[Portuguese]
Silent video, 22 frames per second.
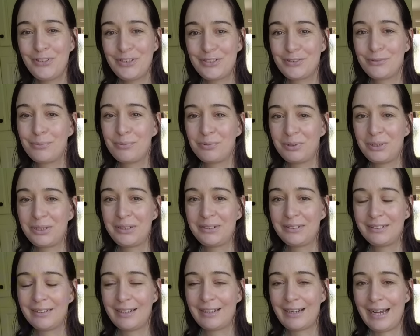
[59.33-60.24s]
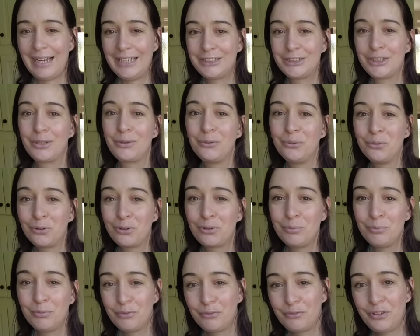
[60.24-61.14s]
fiz o bullying de laranja no
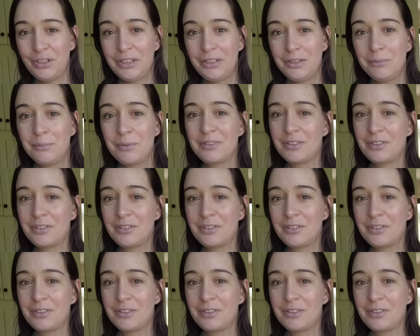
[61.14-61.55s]
último vídeo,